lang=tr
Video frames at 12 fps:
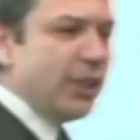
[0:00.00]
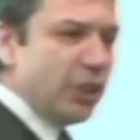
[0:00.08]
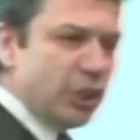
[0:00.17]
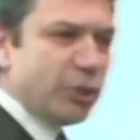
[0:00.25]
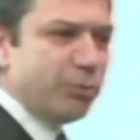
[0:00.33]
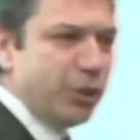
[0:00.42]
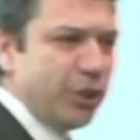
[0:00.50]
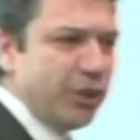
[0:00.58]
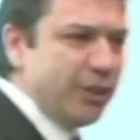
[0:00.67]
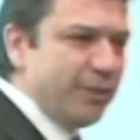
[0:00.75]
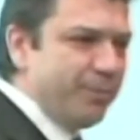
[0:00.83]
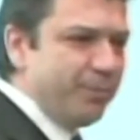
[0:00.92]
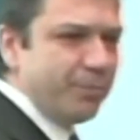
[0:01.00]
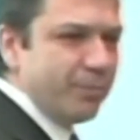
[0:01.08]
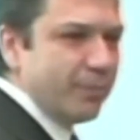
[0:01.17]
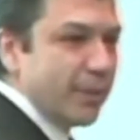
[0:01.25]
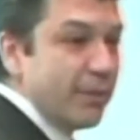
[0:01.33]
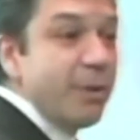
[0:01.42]
çıkmış.
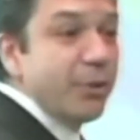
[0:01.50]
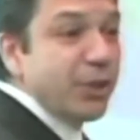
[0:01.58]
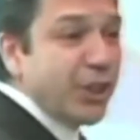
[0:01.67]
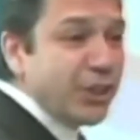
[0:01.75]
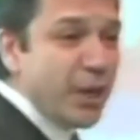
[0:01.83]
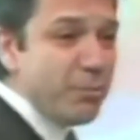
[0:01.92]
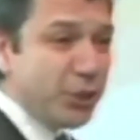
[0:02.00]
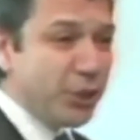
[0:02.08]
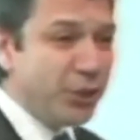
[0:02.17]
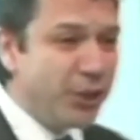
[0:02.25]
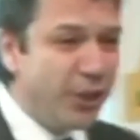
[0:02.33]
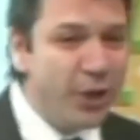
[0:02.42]
Ve maçı kazanmış.